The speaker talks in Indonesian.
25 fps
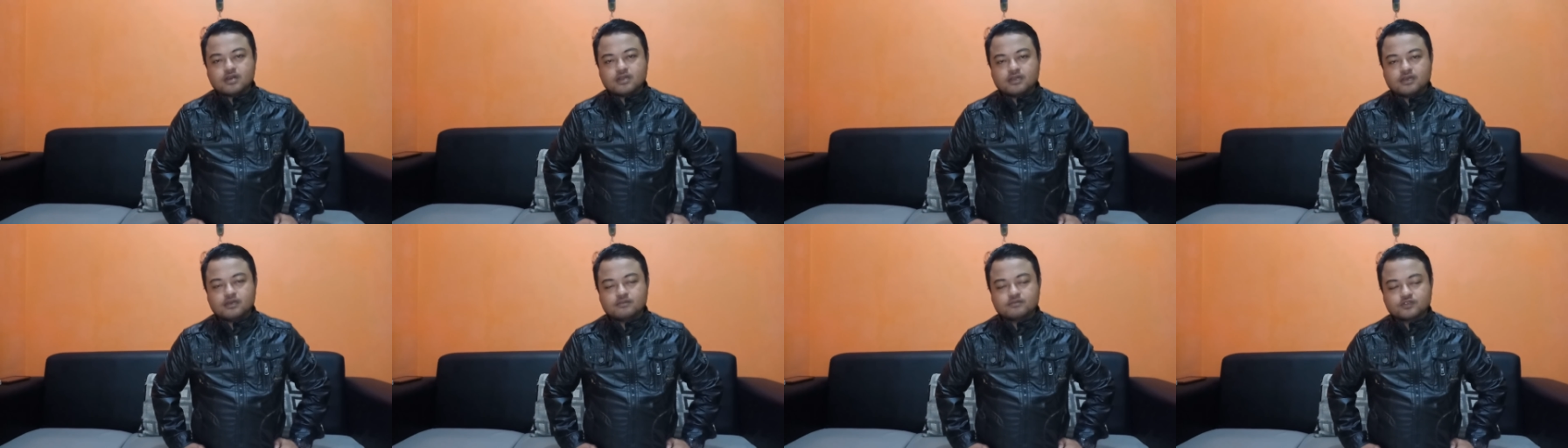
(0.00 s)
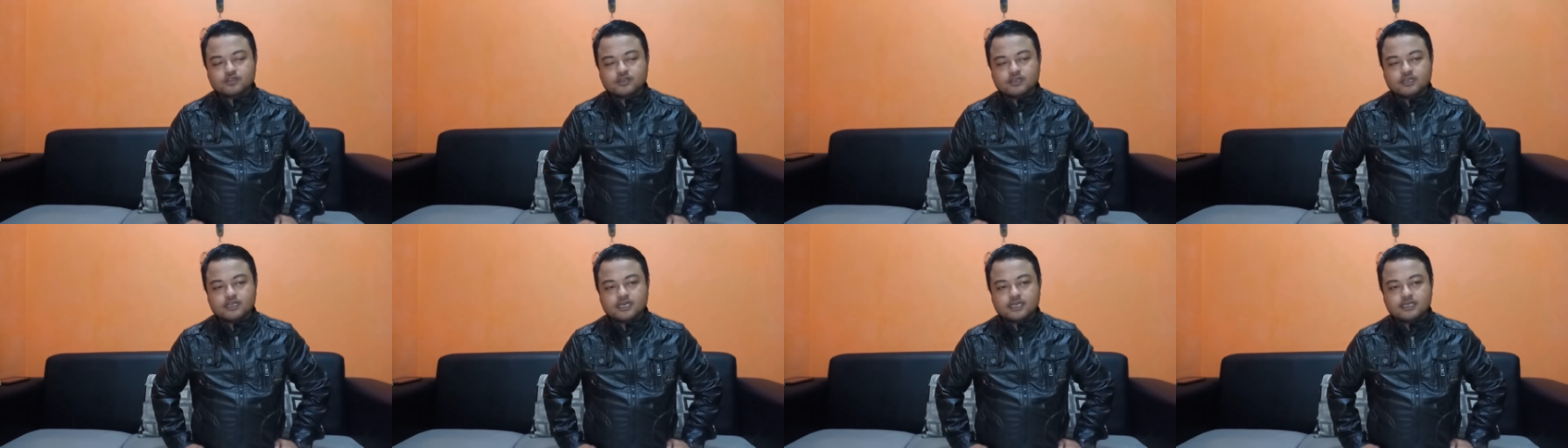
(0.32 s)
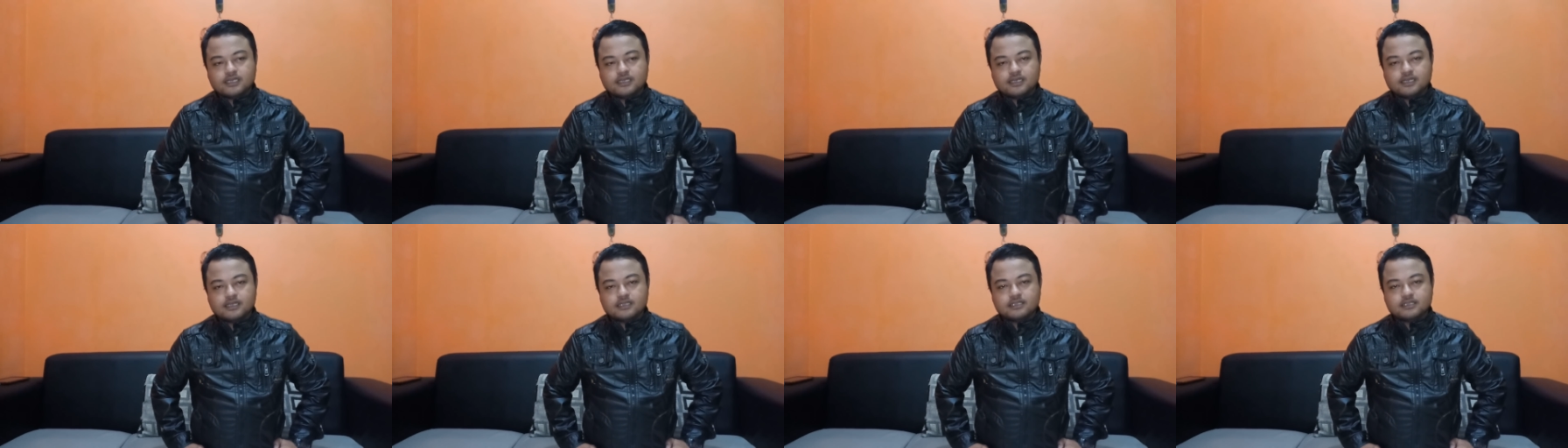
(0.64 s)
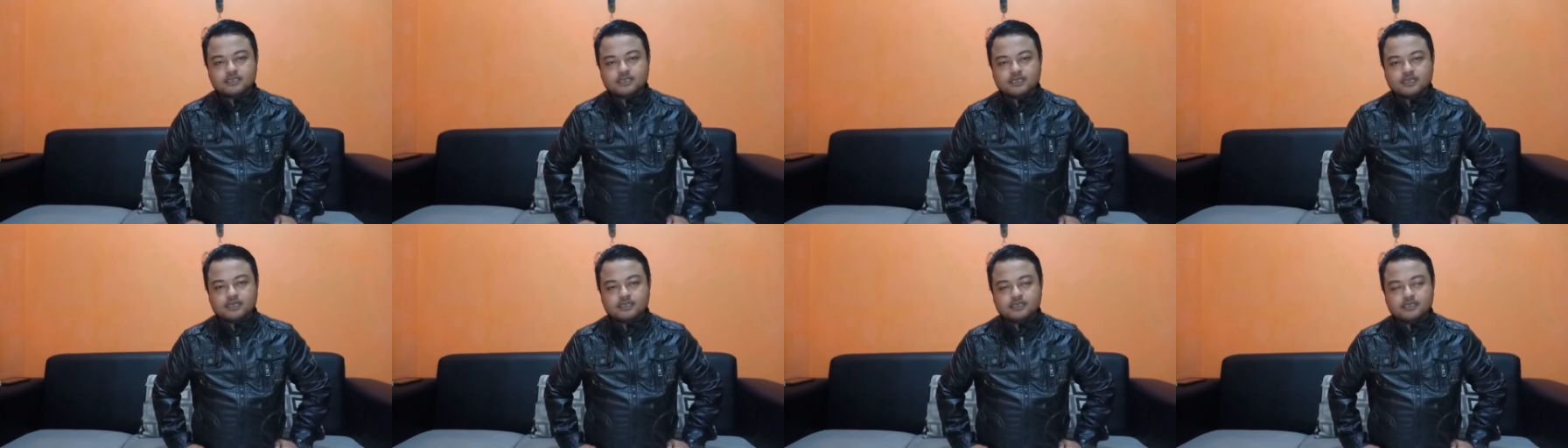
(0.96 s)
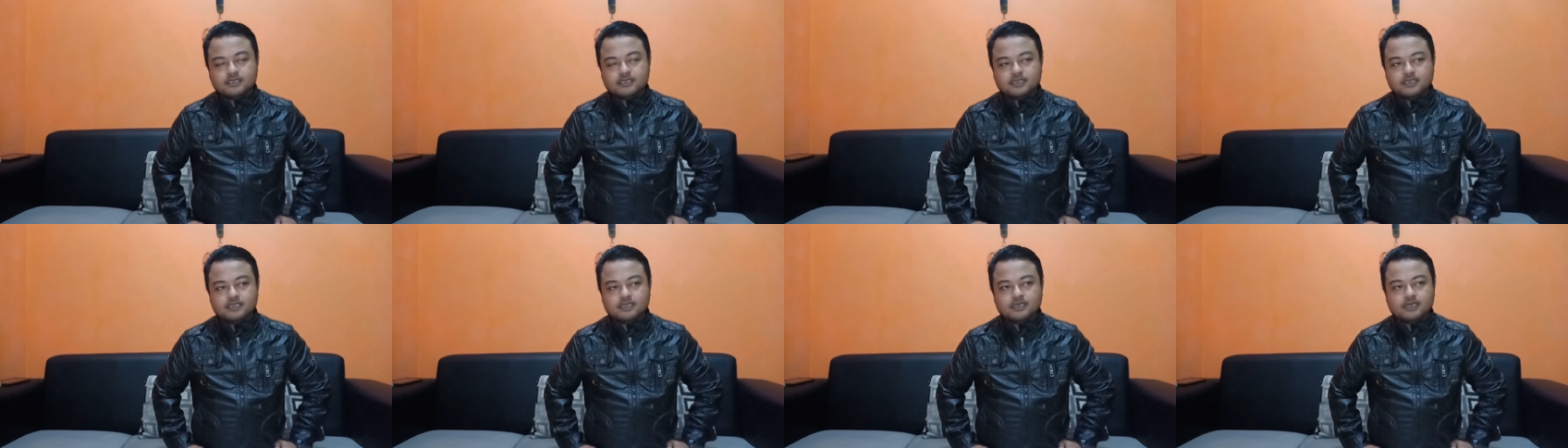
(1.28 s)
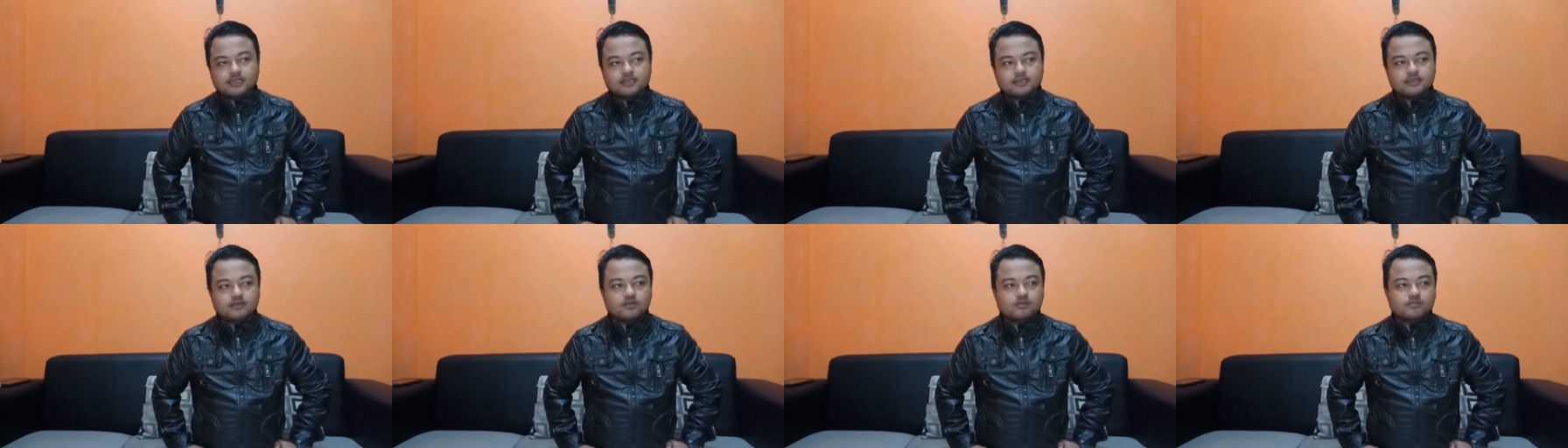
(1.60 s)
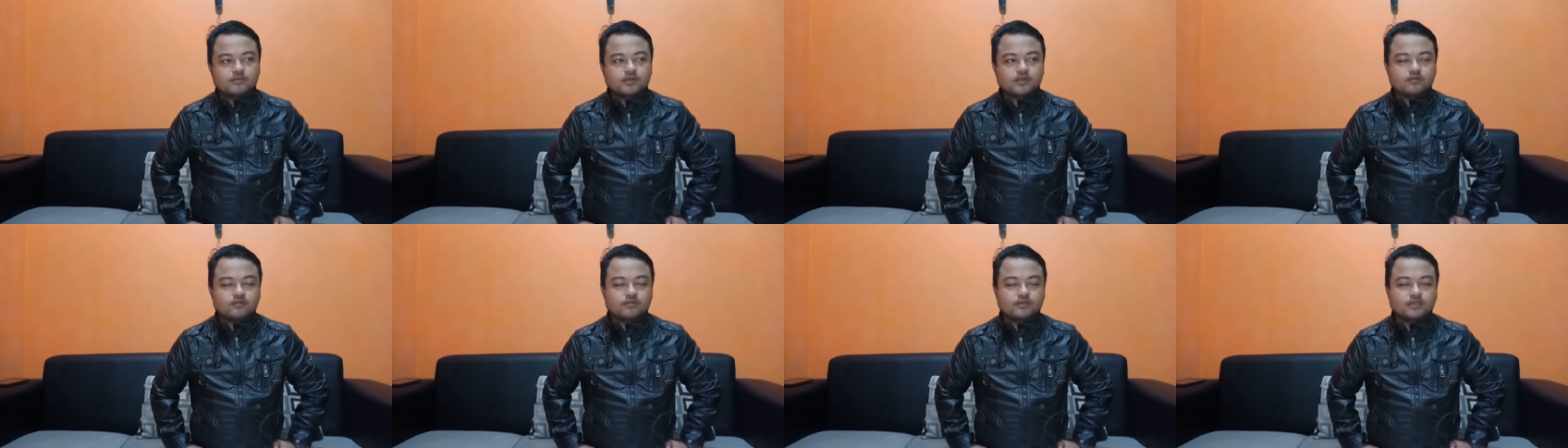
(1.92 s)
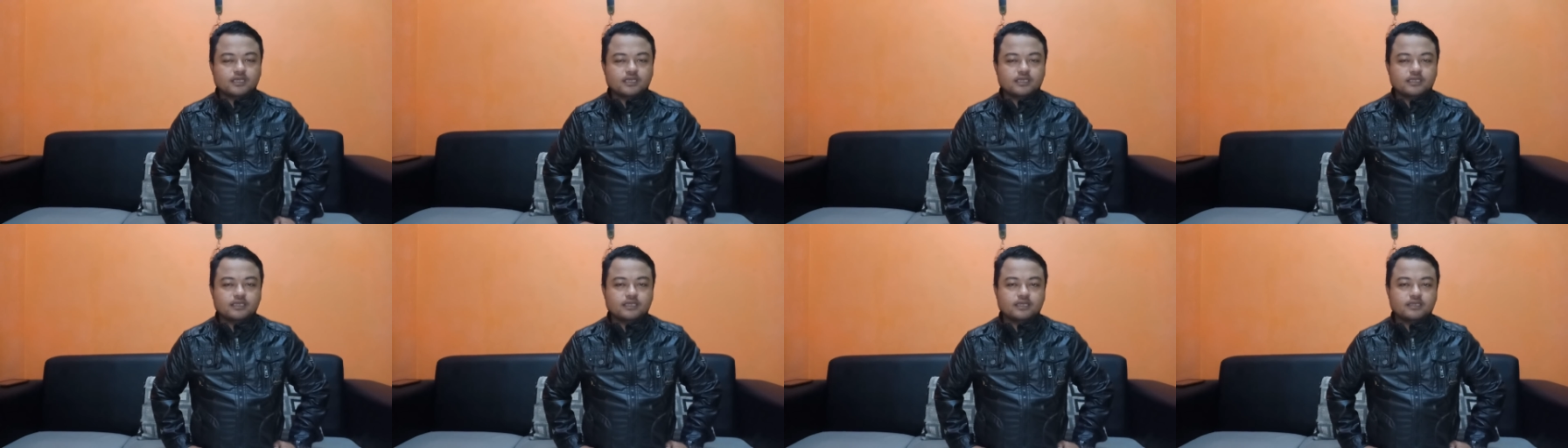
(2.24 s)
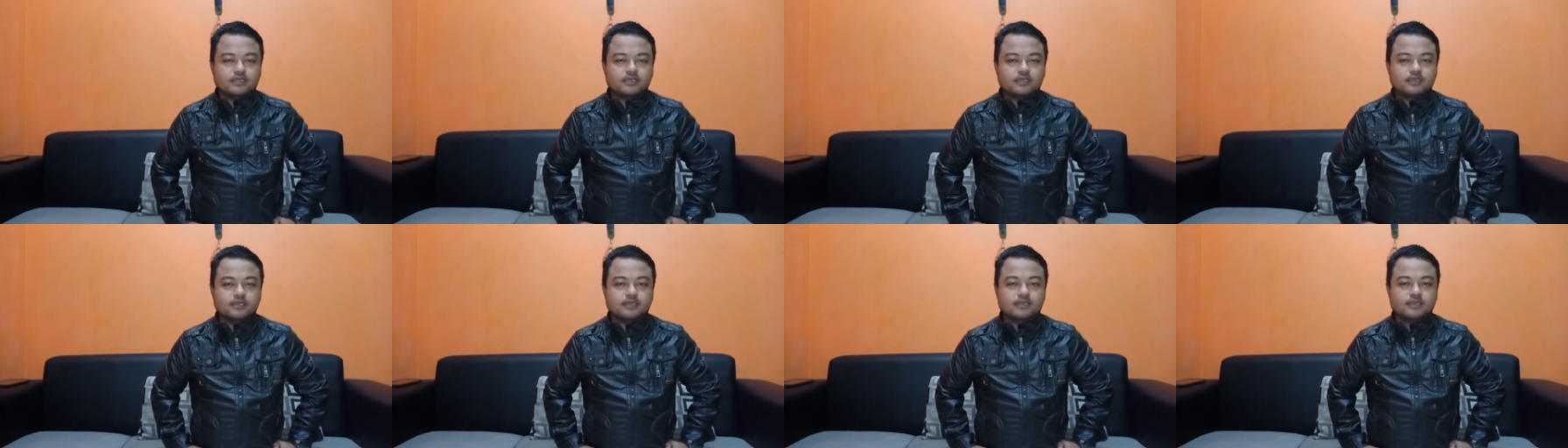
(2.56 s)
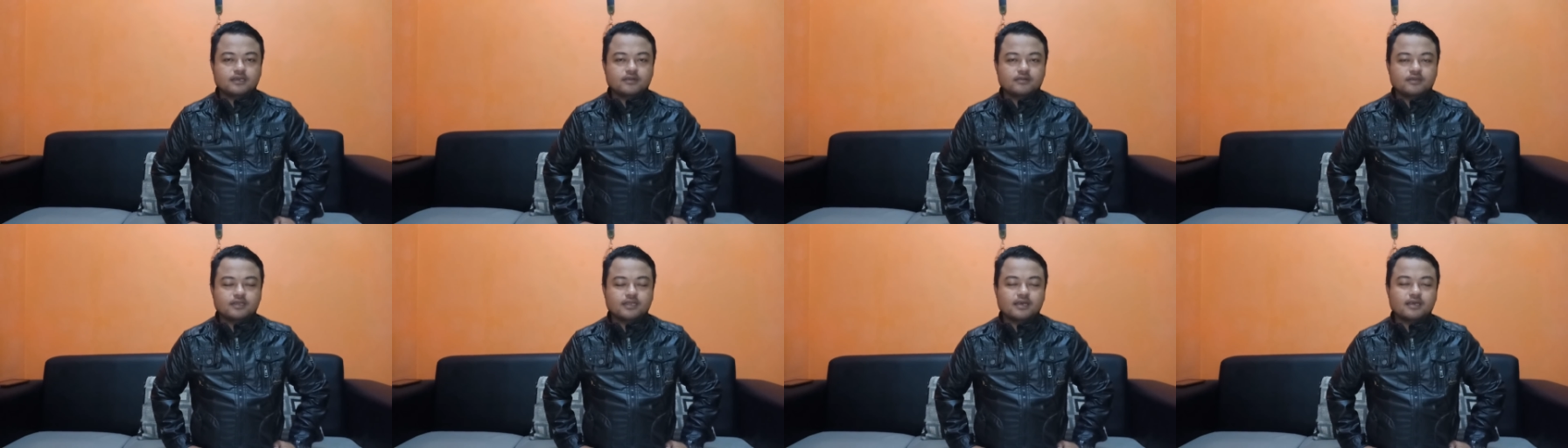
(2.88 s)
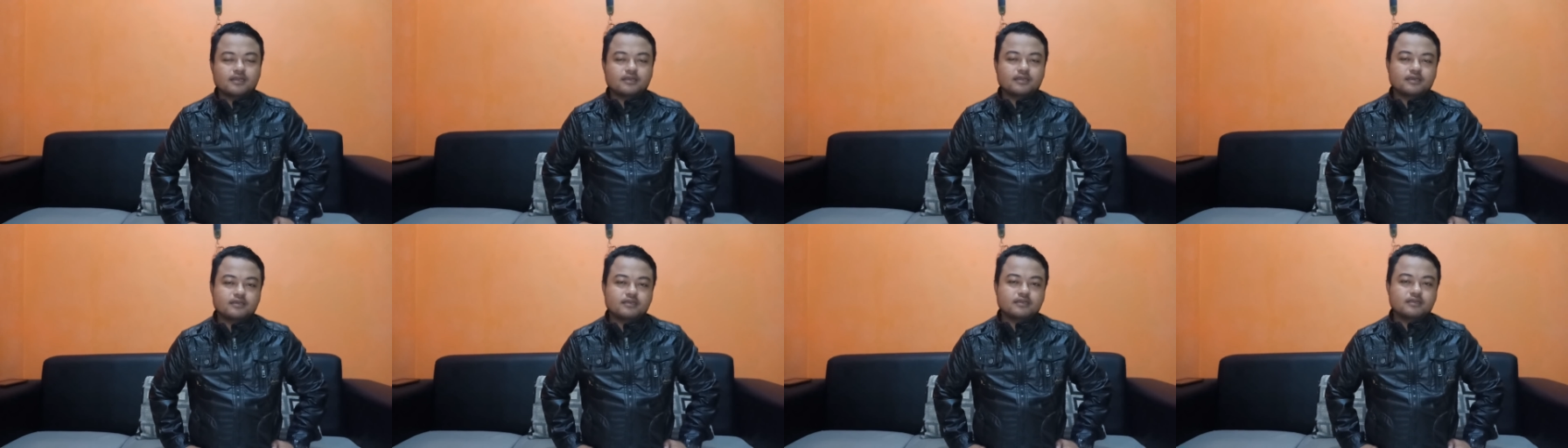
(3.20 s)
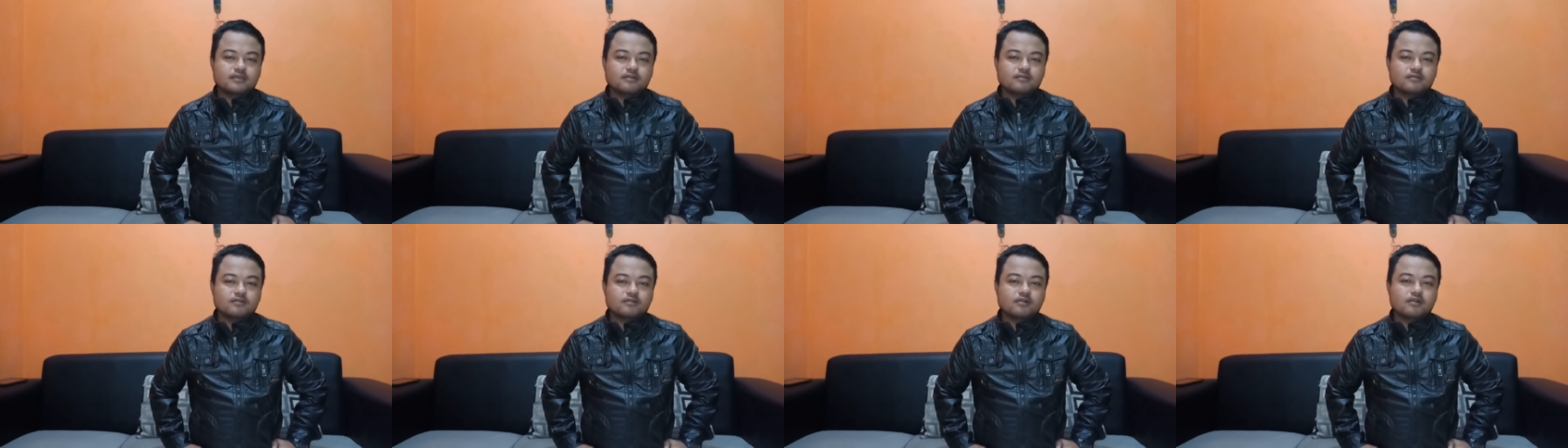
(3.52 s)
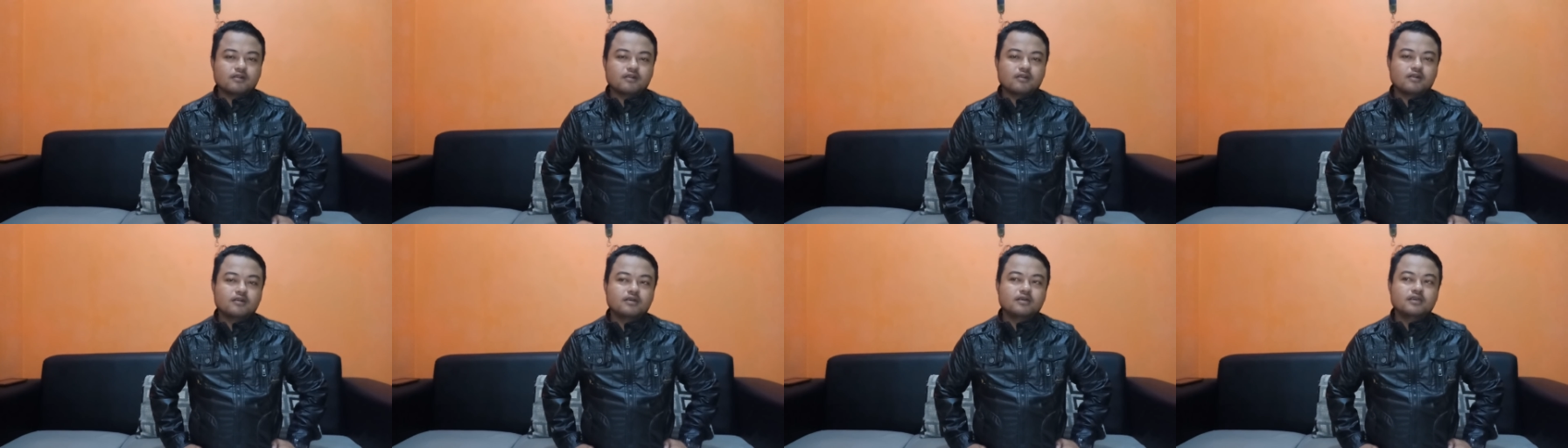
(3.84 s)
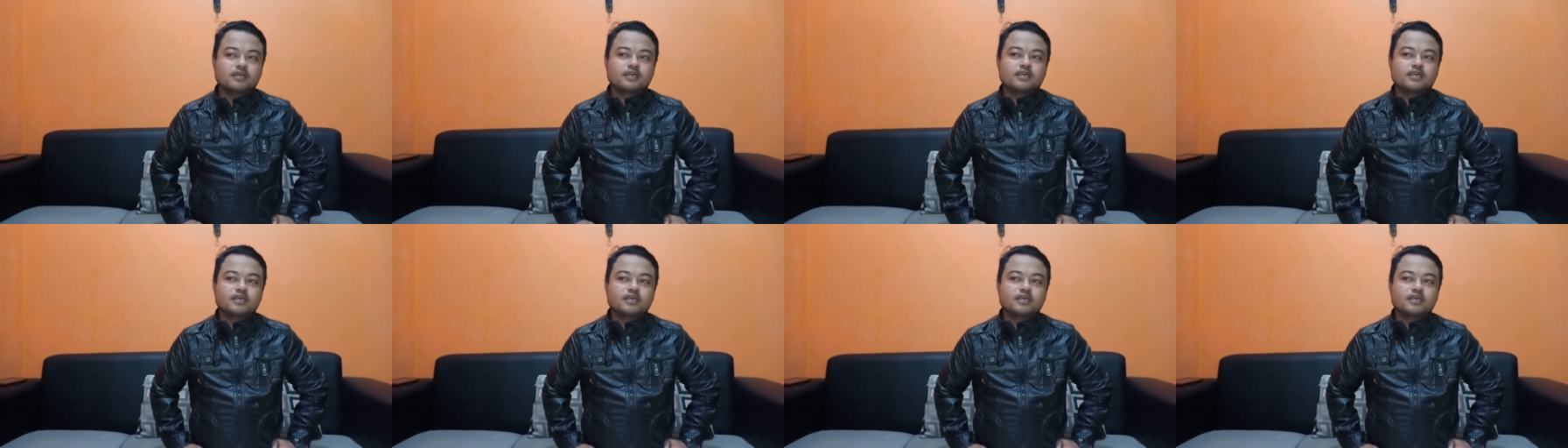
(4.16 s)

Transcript: Alhamdulillahilladzi hadana li hadza wa ma kunna linahtadiya laula an hadana Allah.